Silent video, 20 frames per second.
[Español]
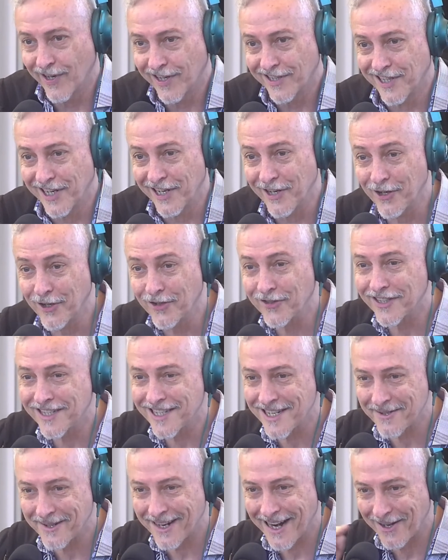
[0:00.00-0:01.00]
Porque si no, te
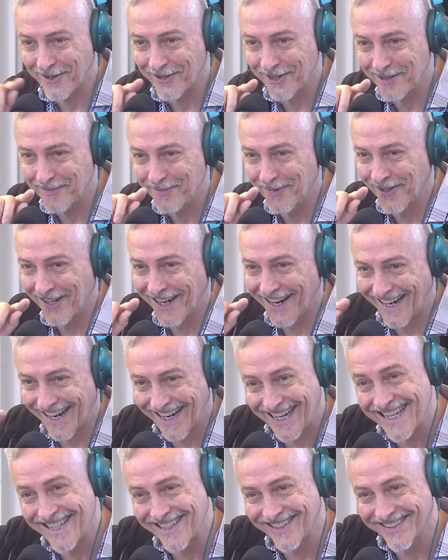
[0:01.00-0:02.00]
lleva el algoritmo de la
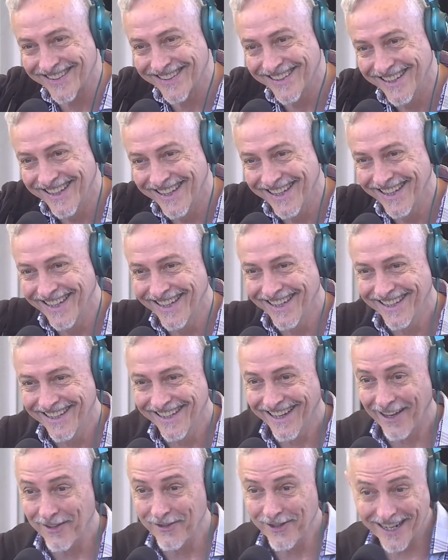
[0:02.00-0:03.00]
nariz. Claro.
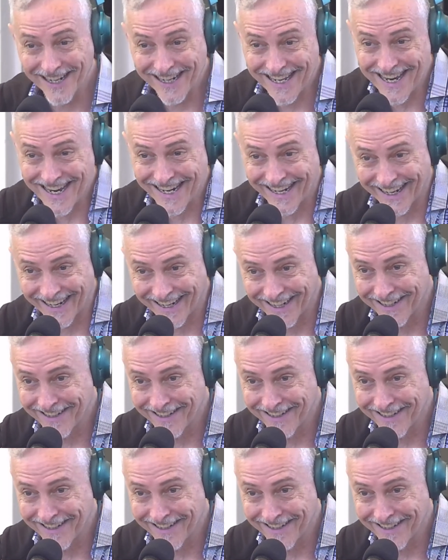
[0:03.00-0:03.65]
A donde él quiere.